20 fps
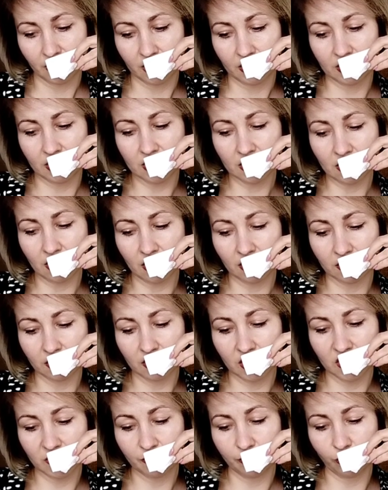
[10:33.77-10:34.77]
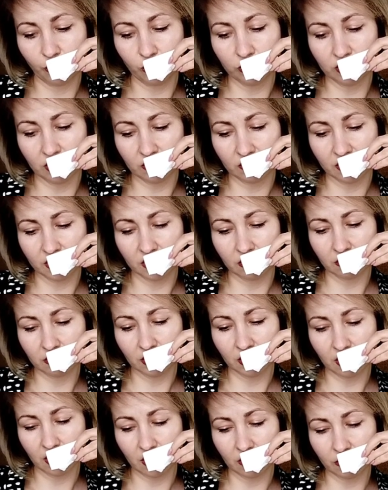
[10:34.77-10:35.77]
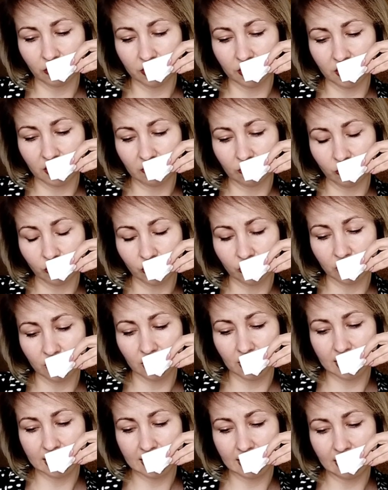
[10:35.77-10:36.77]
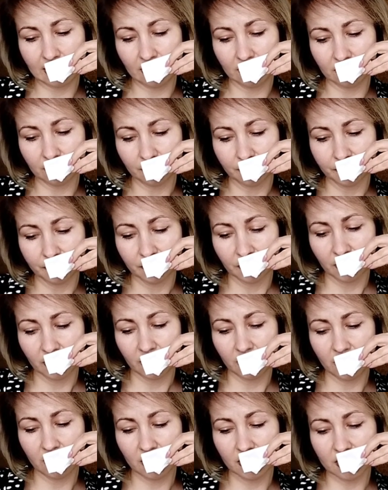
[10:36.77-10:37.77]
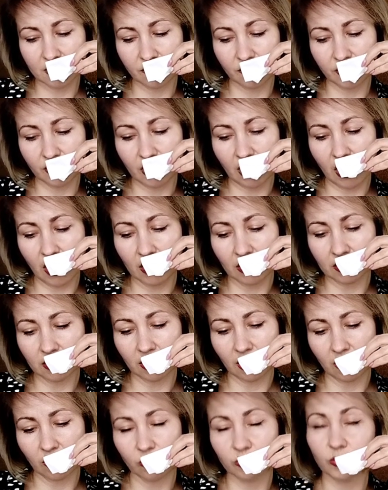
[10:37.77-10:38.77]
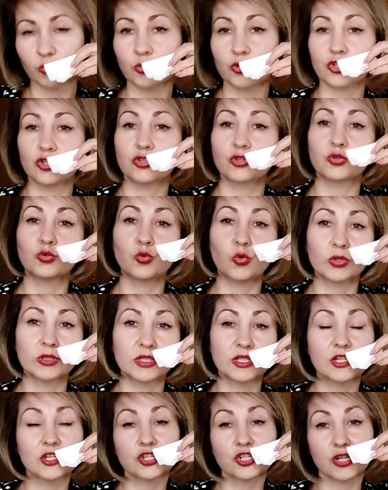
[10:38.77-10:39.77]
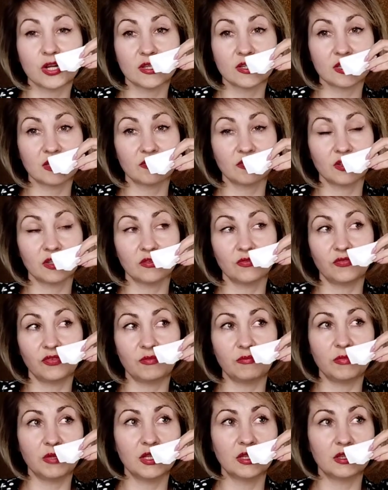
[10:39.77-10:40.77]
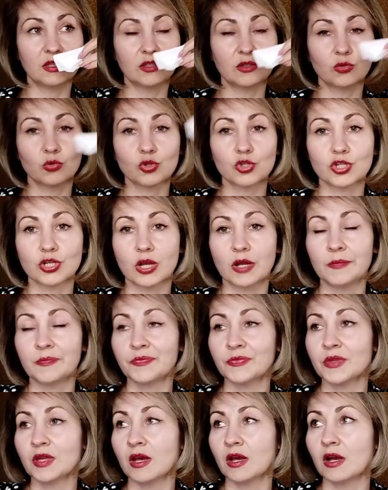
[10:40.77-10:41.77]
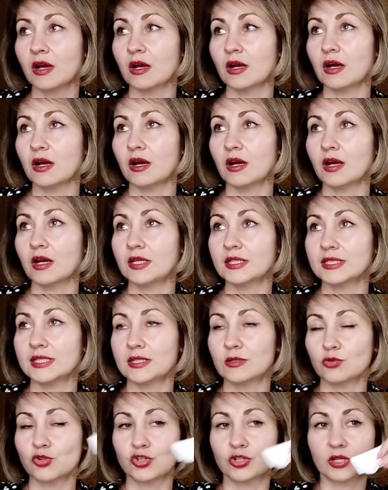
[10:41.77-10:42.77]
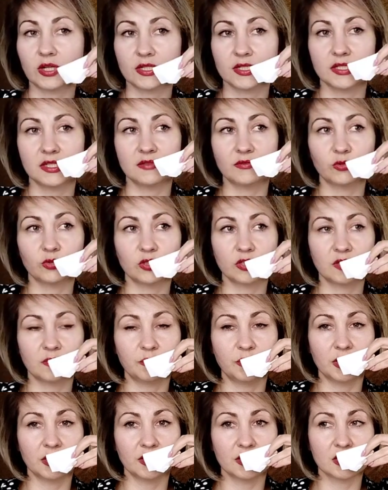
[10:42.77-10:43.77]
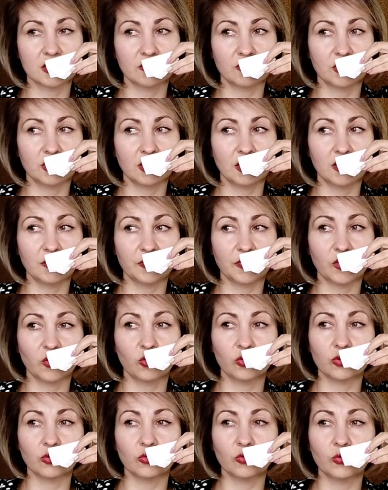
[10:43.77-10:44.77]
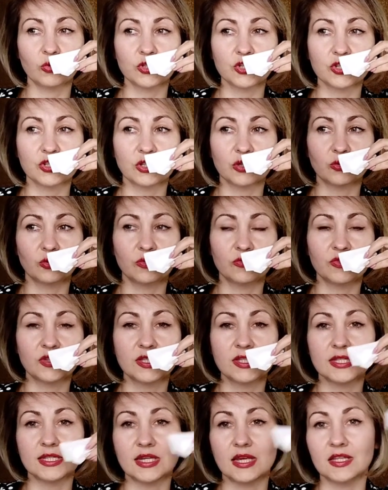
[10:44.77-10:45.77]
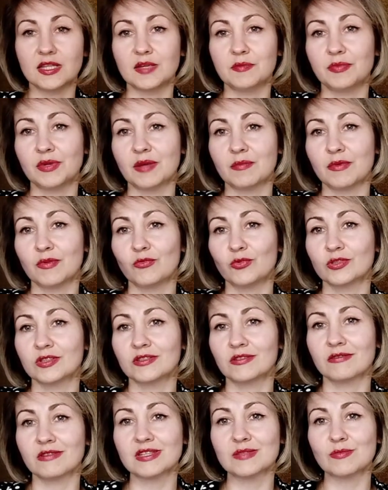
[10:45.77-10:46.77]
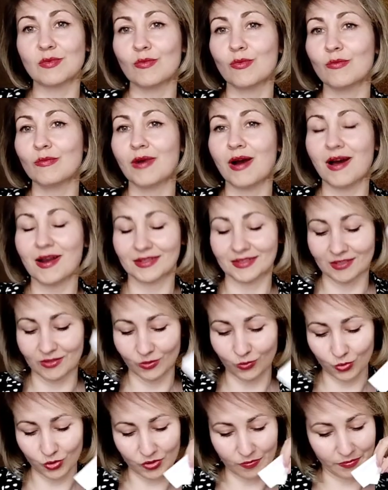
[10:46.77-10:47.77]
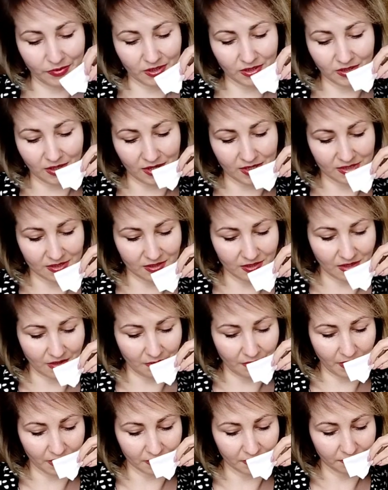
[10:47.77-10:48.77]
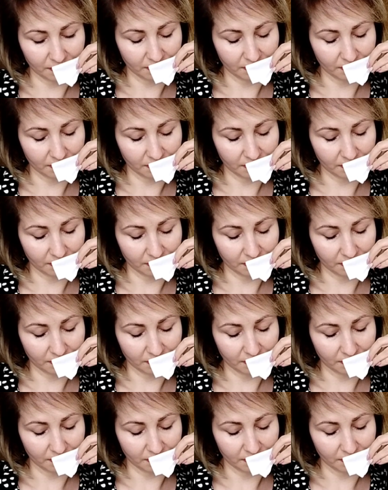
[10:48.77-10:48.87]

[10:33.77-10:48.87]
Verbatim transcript: Здесь какая-то есть пудровость, он какой-то немножко кислит. Ирис фиалка, он очень тонкий, женственный, феминный тоже. А, здесь очень красивые вот эти белые цветы, он очень такой весенний, прямо вот 8 марта, тоже прекрасный аромат.